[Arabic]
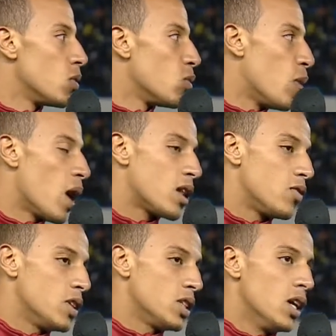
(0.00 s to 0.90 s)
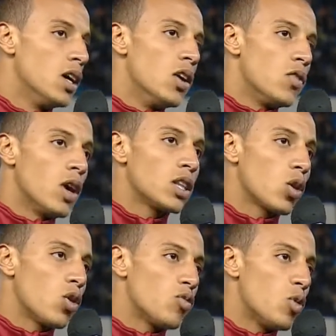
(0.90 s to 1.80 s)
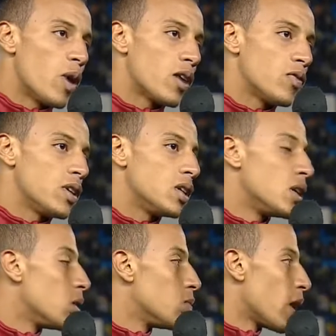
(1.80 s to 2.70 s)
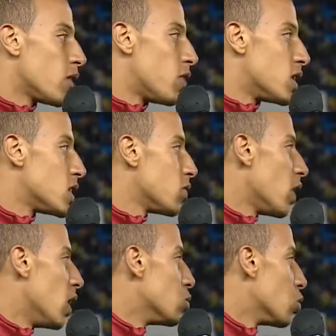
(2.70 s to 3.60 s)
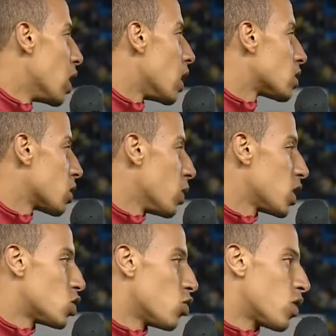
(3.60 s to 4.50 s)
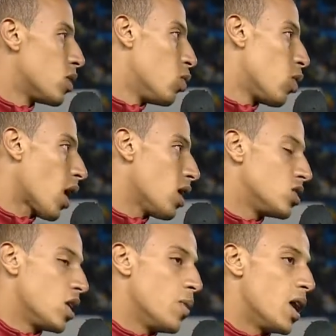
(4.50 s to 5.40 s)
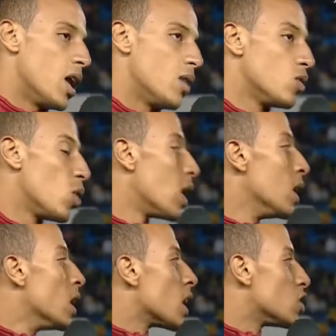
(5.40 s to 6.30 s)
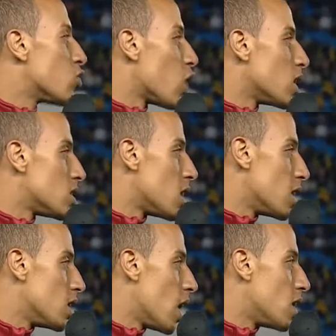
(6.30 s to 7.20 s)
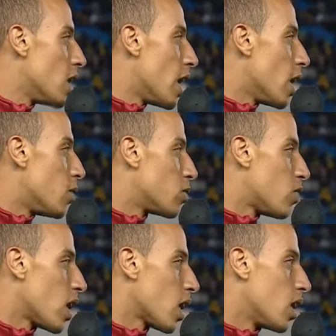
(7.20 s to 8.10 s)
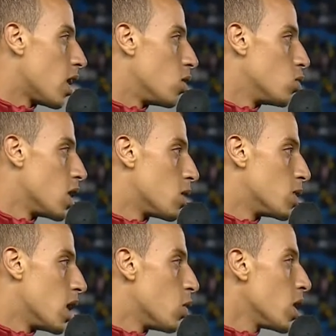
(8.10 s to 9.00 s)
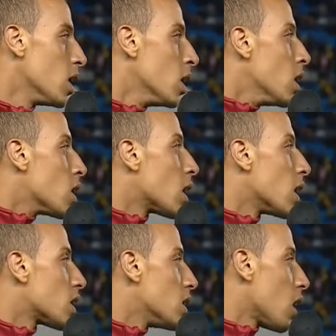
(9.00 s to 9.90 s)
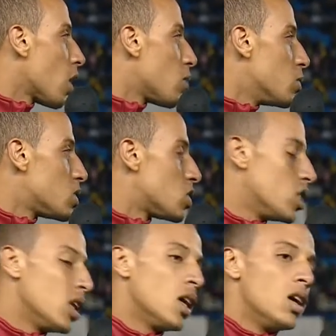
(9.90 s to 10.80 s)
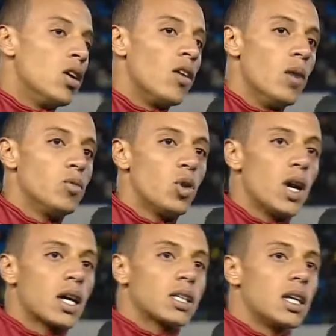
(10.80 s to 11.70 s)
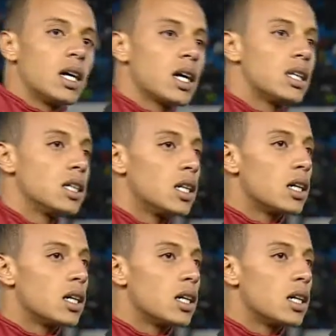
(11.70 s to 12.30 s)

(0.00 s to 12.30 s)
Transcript: مباراه الفتح فدخلوا في مباراه المغرب فاسي فالحمد لله كما كيشوف الجميع الحمد لله كانت فرص ضائعه من فريق الوداد البيضاوي كنا قراب من التسجيل الحمد لله كنا غادي